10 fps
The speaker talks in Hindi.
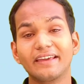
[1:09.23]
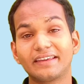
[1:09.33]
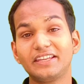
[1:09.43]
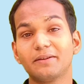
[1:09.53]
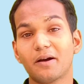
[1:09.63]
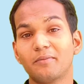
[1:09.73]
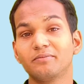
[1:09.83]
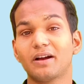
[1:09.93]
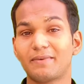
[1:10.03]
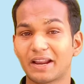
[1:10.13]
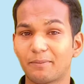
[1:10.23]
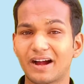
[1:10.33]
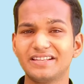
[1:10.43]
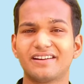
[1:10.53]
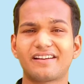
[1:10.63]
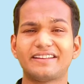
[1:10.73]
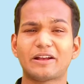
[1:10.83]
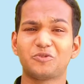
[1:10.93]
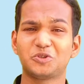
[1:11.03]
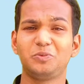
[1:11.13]
कि जब हम हमारे बाल झट रहे थे
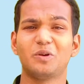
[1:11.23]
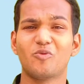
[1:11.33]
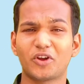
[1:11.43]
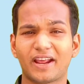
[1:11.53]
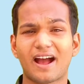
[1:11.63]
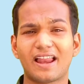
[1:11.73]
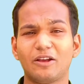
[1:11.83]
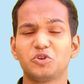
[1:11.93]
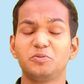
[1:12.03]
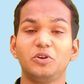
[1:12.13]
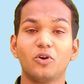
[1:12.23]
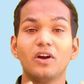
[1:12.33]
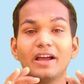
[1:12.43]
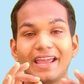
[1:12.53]
कुछ भी हो मोटे काले कुछ भी हो